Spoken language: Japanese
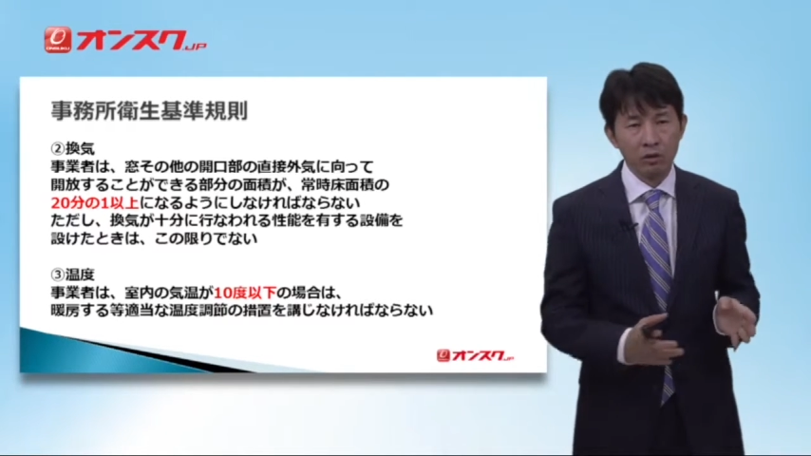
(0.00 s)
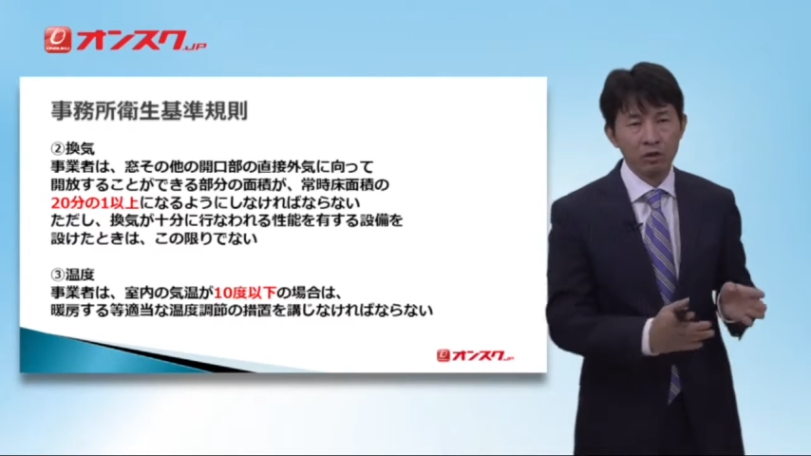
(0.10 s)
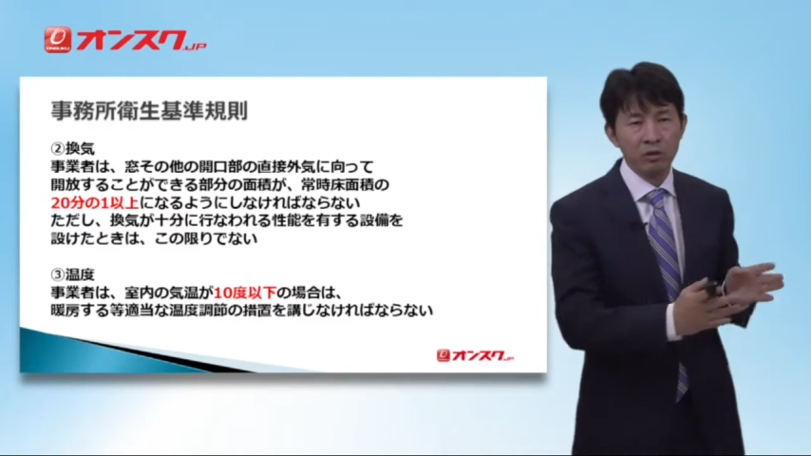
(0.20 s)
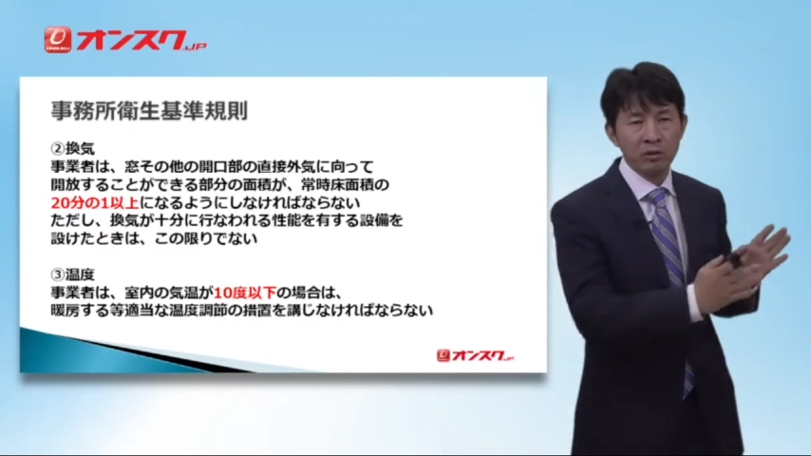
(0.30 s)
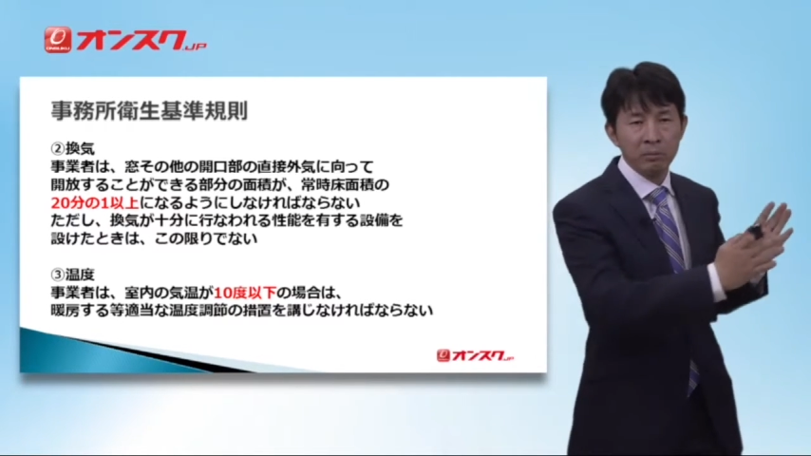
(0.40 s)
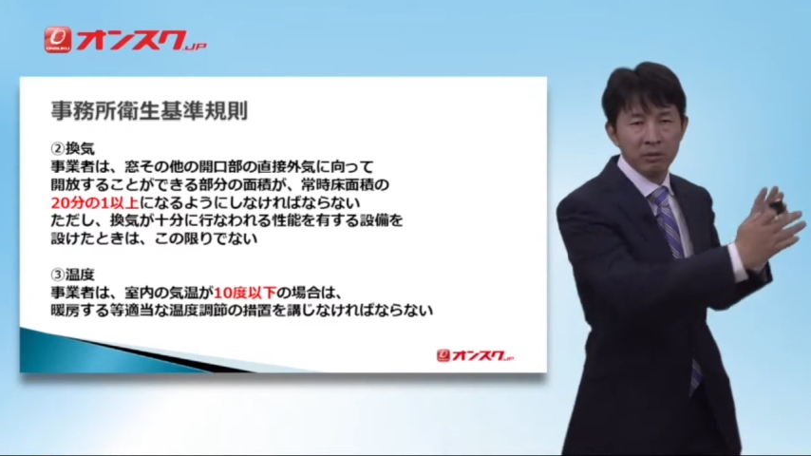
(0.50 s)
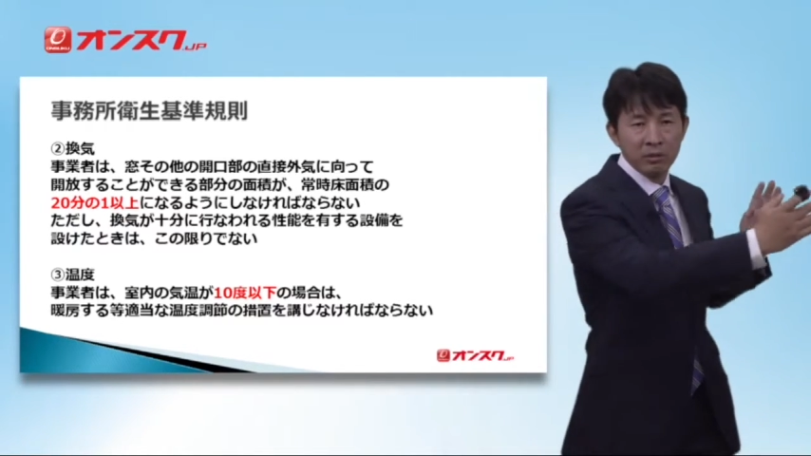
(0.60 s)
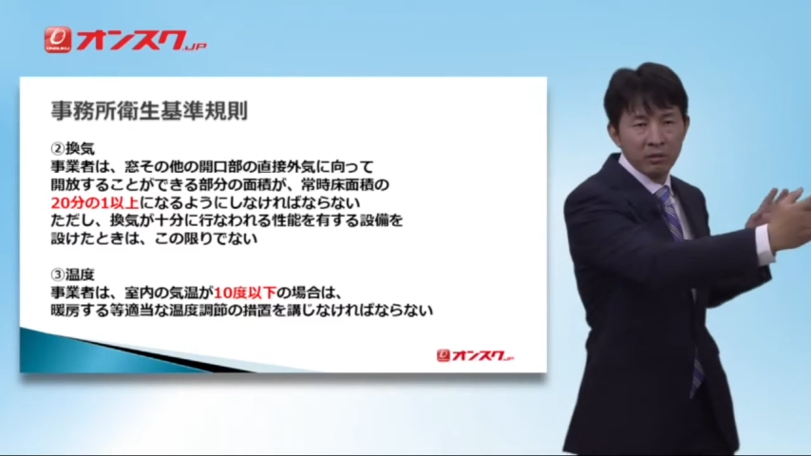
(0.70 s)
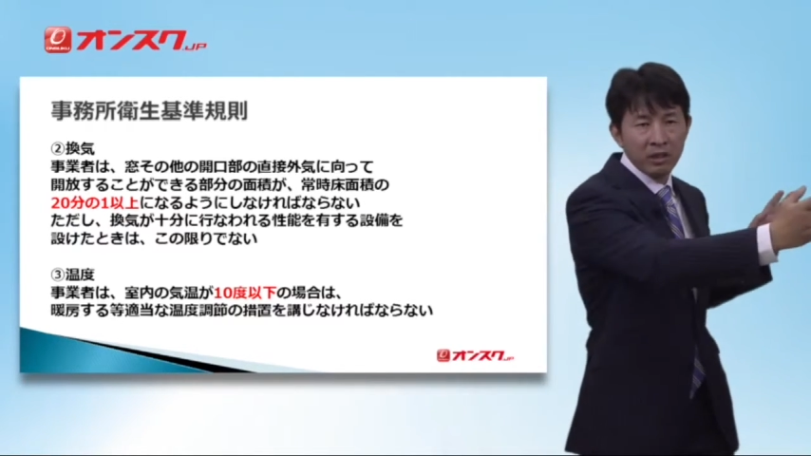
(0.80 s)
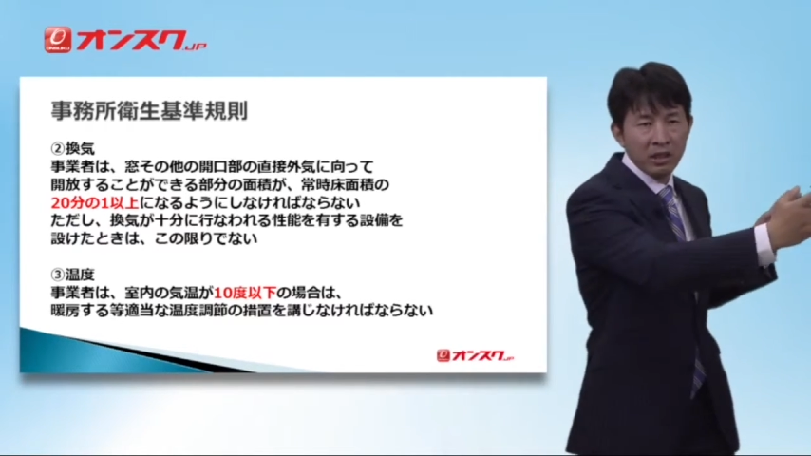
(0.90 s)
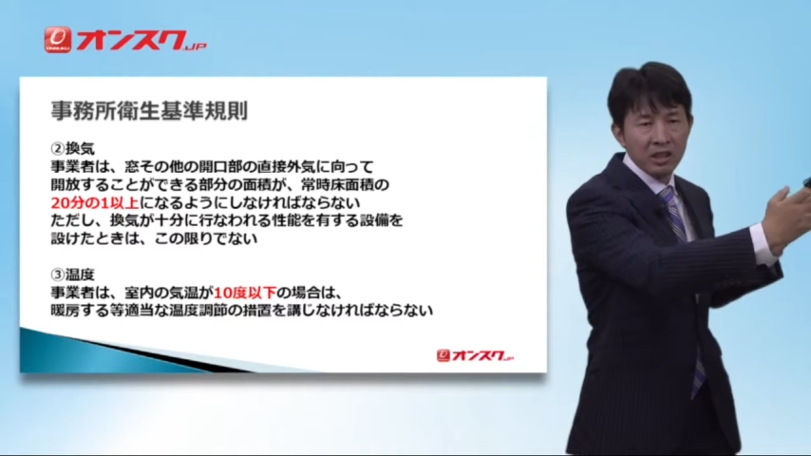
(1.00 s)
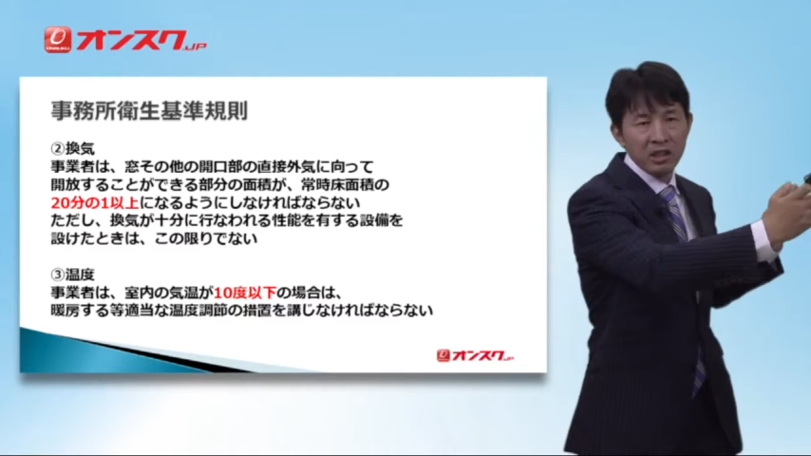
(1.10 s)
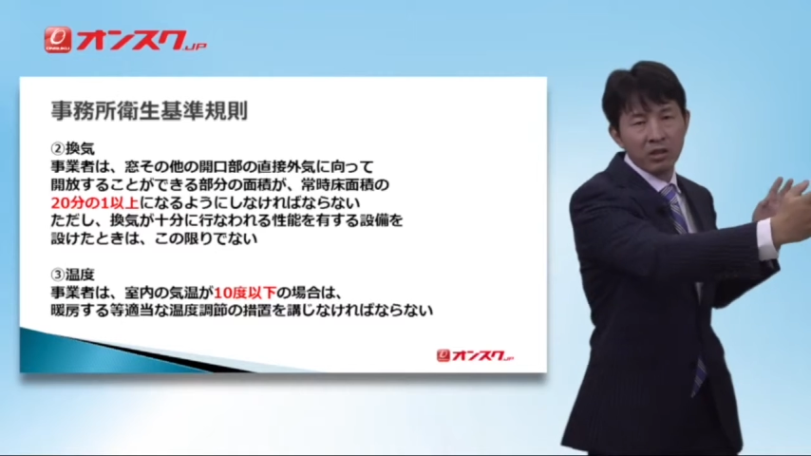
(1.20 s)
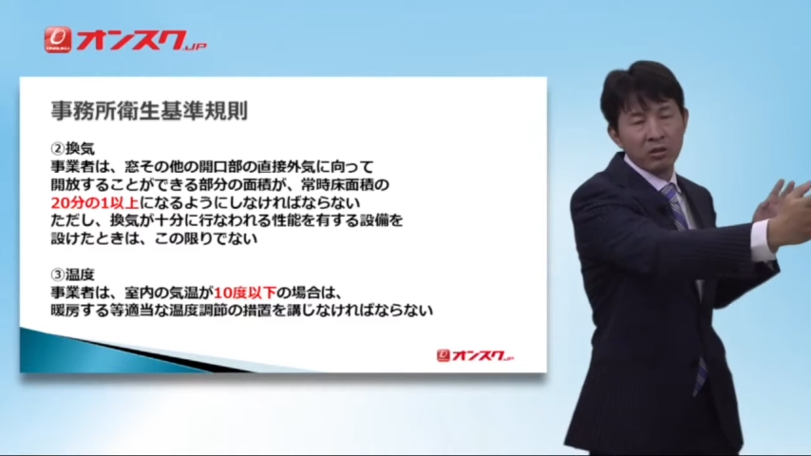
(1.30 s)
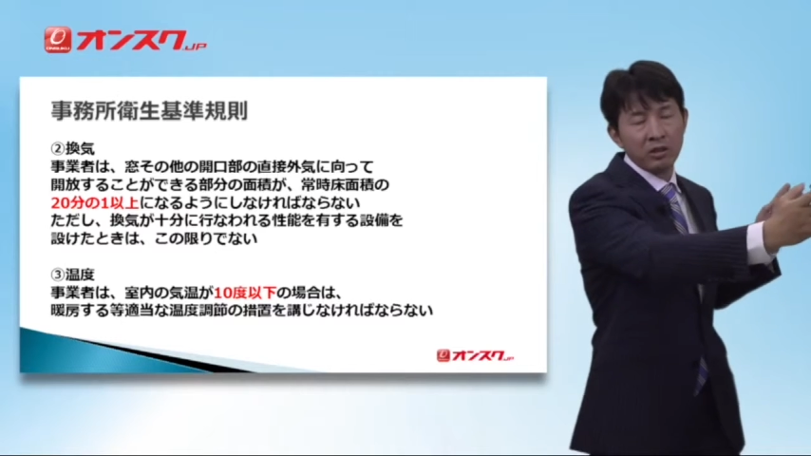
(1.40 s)
15分の
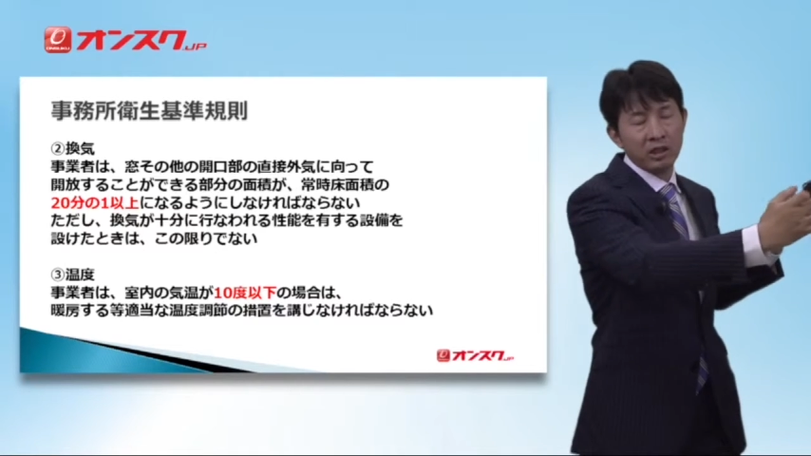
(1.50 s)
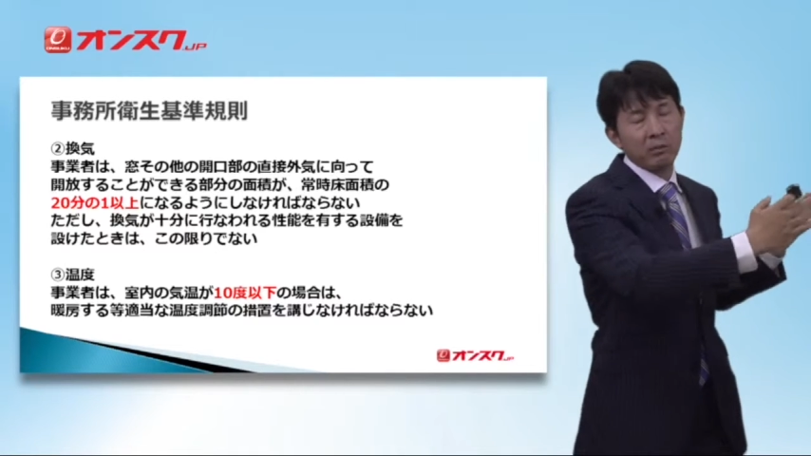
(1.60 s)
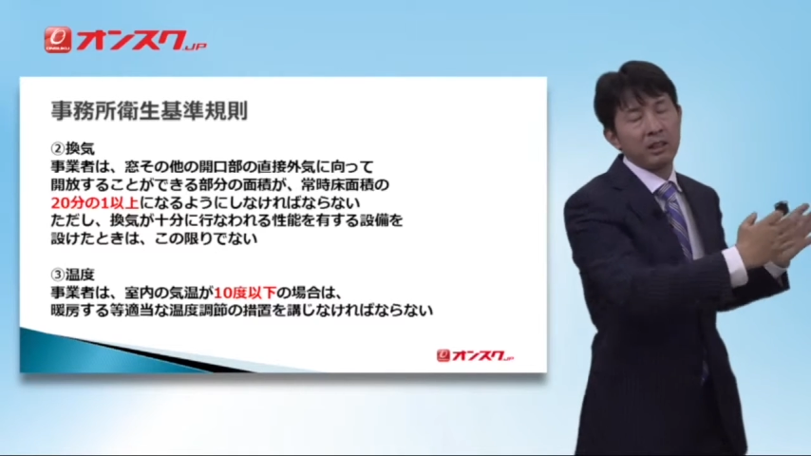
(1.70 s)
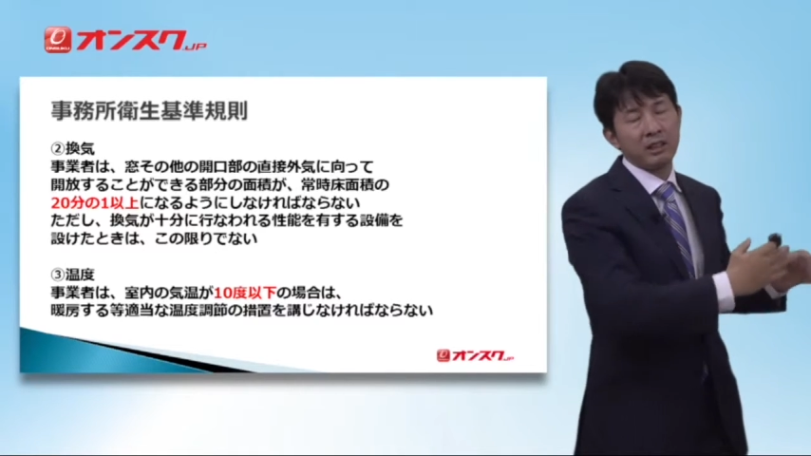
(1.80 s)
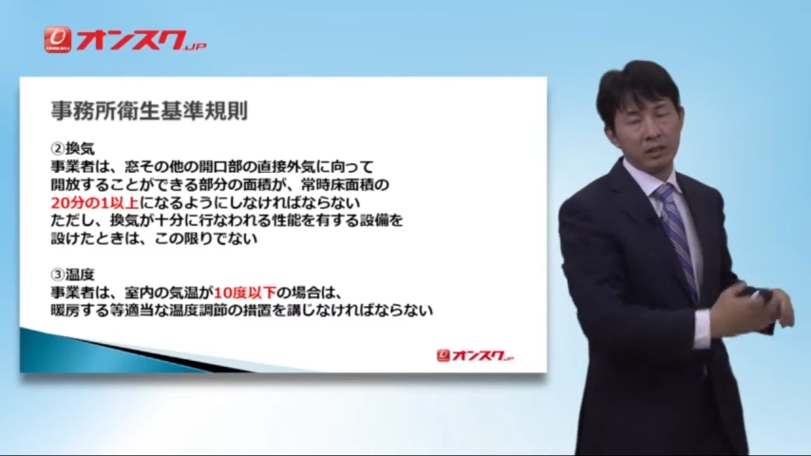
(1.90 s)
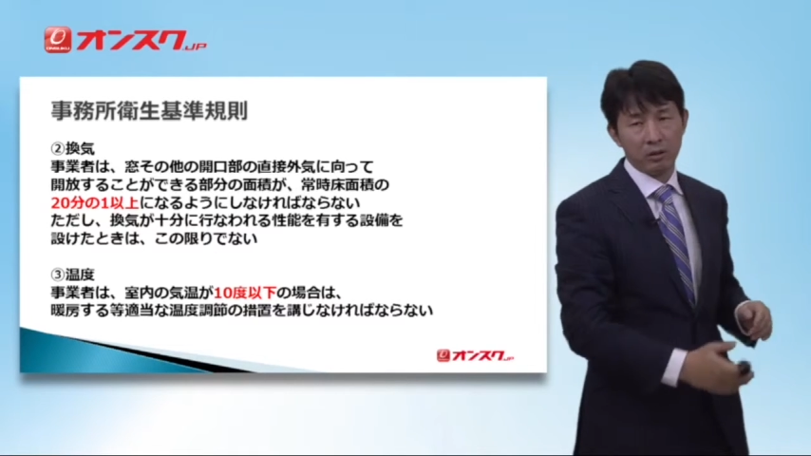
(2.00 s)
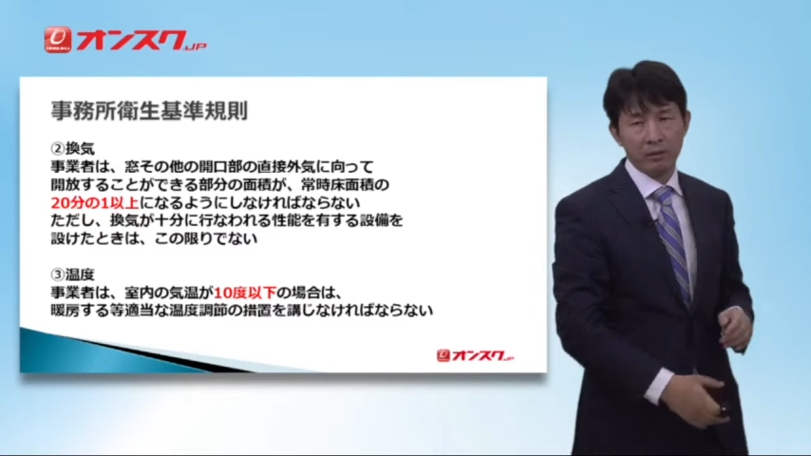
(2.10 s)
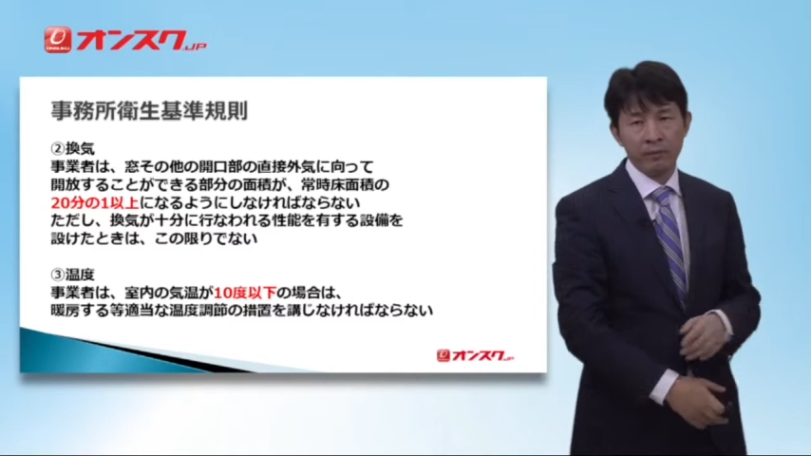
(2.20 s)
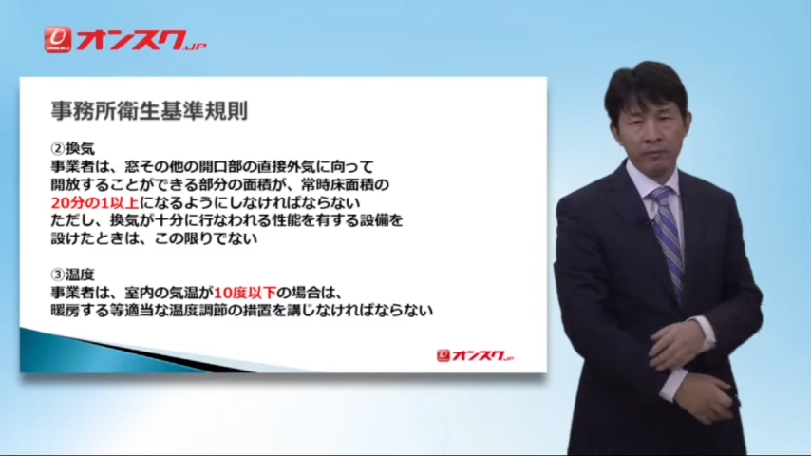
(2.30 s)
1以上にしましたと